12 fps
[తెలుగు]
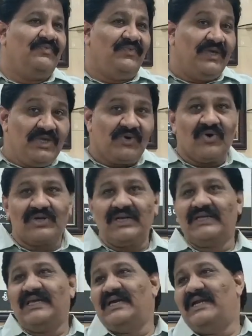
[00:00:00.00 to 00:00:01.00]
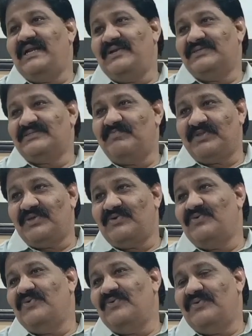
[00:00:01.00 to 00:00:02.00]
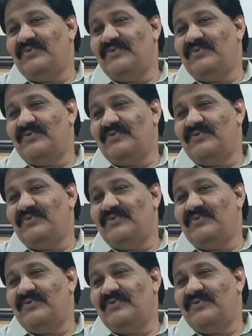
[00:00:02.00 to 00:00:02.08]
వెయ్యి కోట్లకే కనుక నేను సంపదకు